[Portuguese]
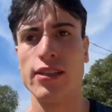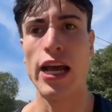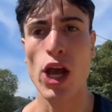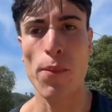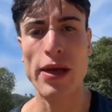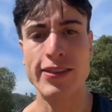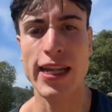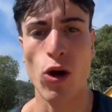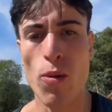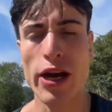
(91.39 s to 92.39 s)
Daí eu pensei,
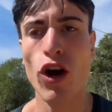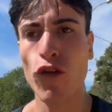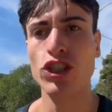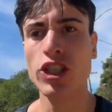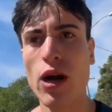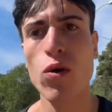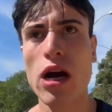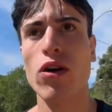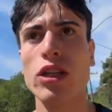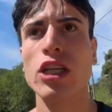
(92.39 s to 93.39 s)
como é que eu vou tirar o
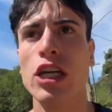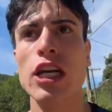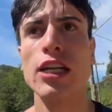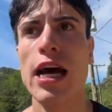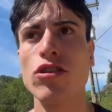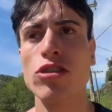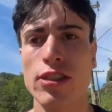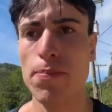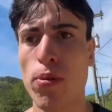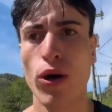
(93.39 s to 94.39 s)
carro aqui inclinado
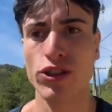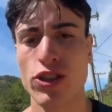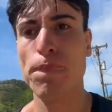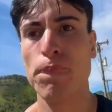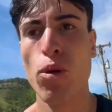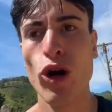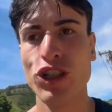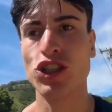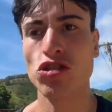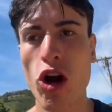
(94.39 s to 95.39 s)
desse poste? Por
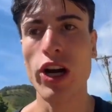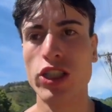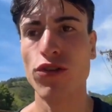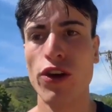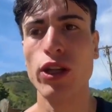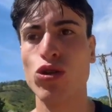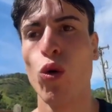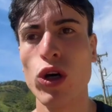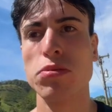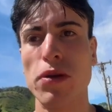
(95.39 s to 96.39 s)
sorte, veio
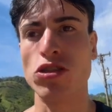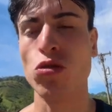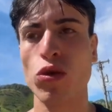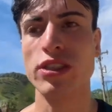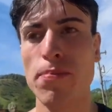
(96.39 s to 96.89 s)
duas pessoas que